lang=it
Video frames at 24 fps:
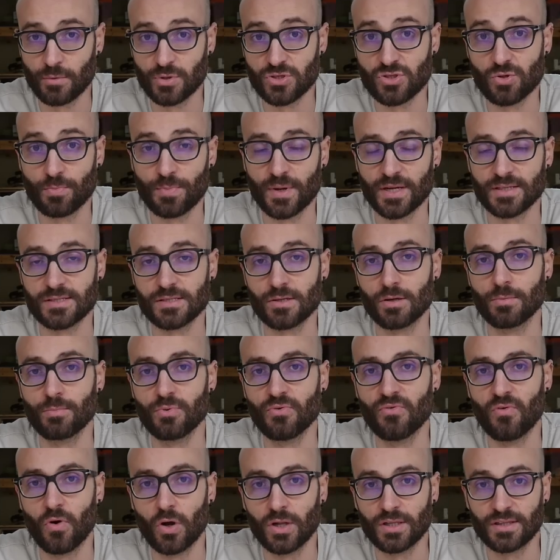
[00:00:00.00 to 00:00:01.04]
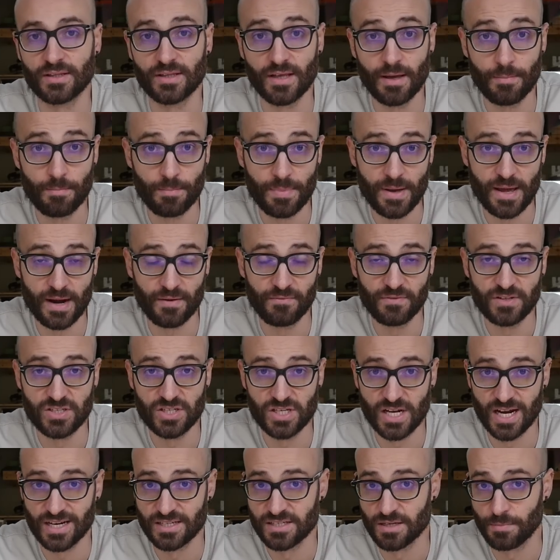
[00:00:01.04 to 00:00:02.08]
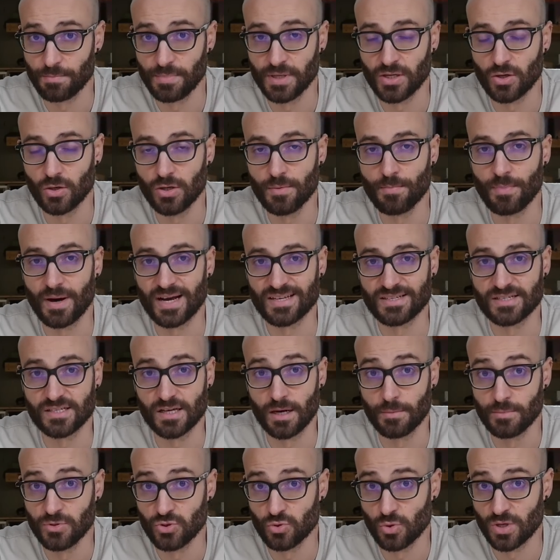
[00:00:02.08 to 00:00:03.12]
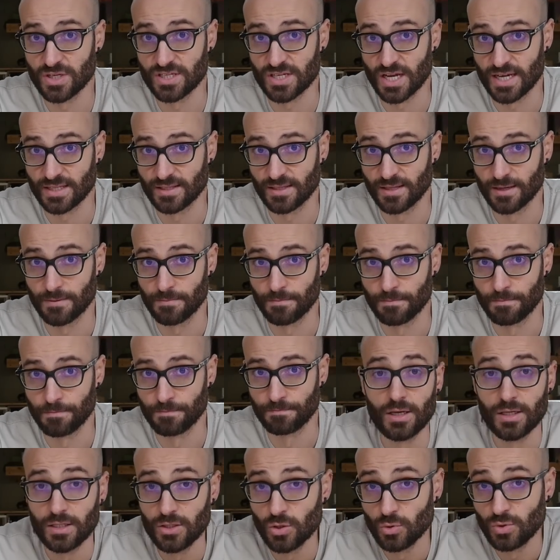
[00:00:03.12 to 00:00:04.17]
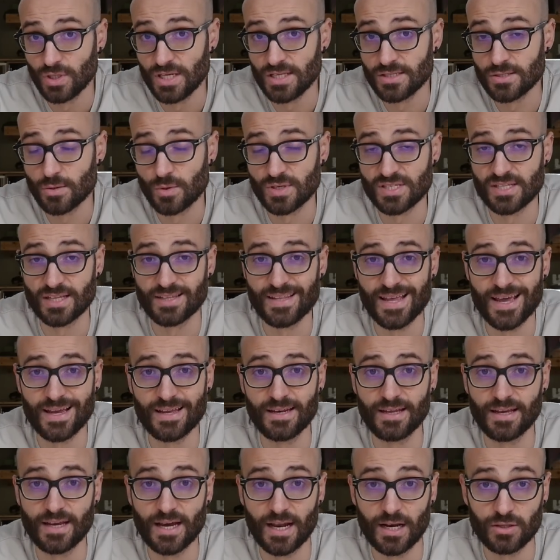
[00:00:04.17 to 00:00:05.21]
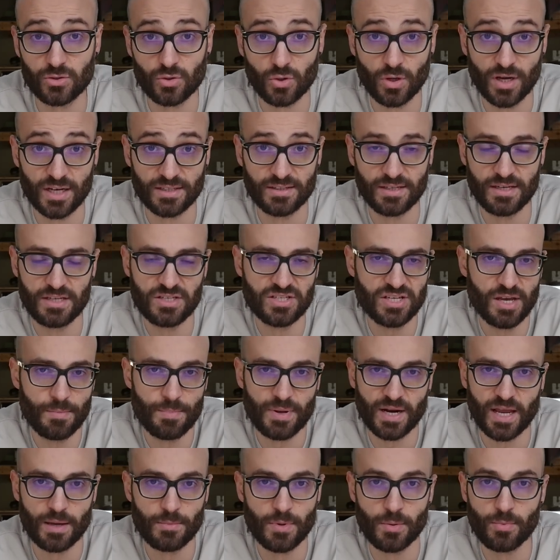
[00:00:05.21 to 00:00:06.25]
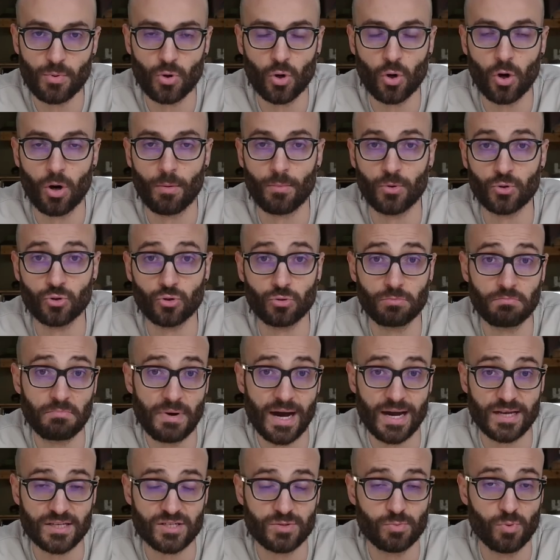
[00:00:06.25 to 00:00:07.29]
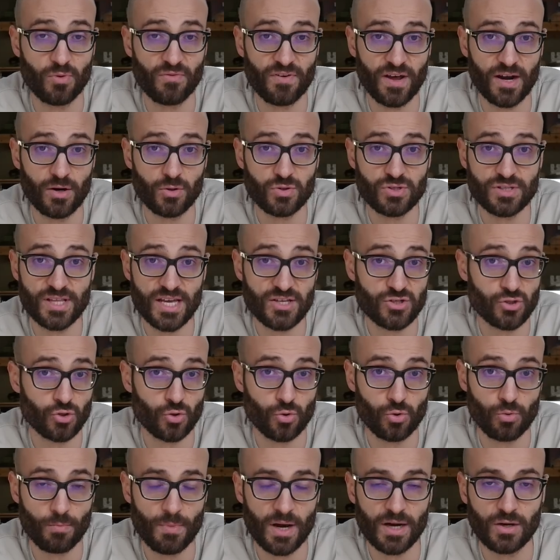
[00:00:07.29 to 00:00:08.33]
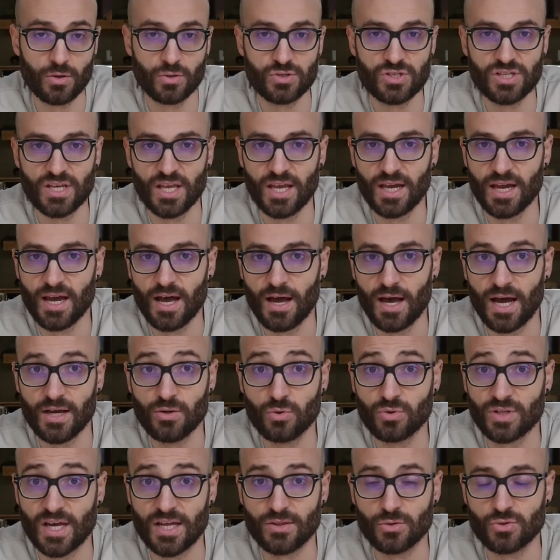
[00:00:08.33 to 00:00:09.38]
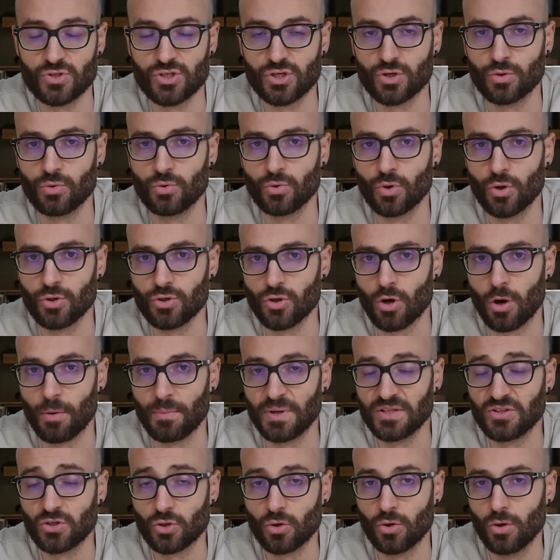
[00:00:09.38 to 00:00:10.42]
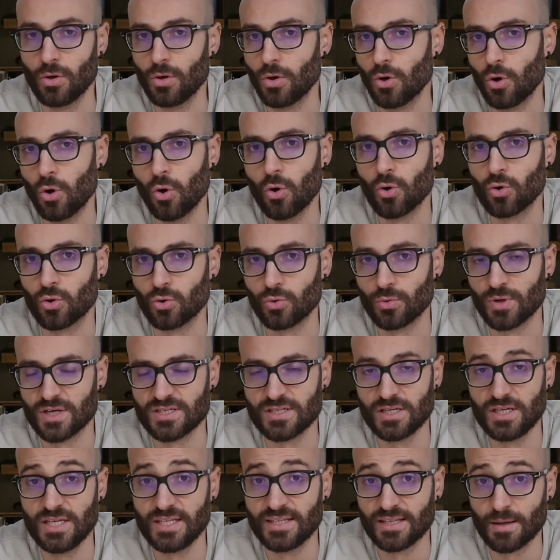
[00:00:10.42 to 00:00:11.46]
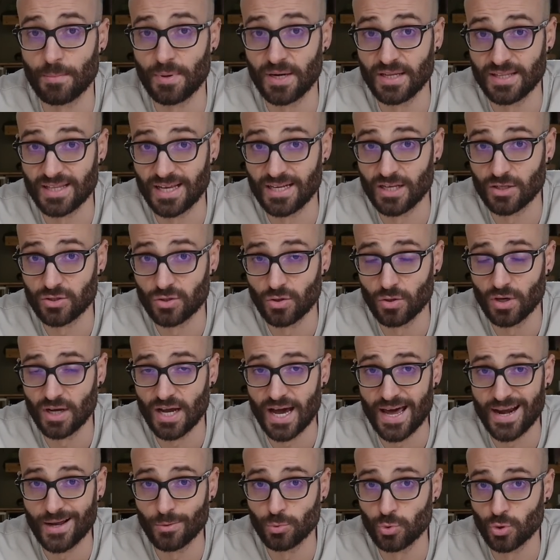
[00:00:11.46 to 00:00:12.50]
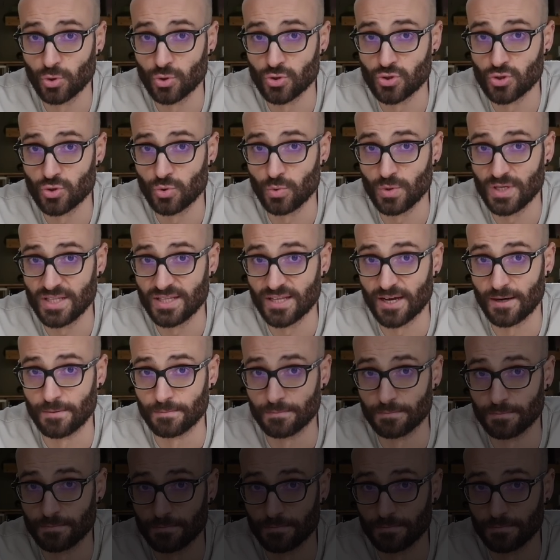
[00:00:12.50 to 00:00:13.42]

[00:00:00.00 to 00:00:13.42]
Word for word: questa operazione più volte per avvicinarsi a piccoli passi alla misura esatta. Io utilizzo questa tecnica alla troncatrice perché mi è più comodo, ma si può fare lo stesso con un banco sega aiutandosi con un goniometro o con una slitta per i tagli a troncare autocostruita.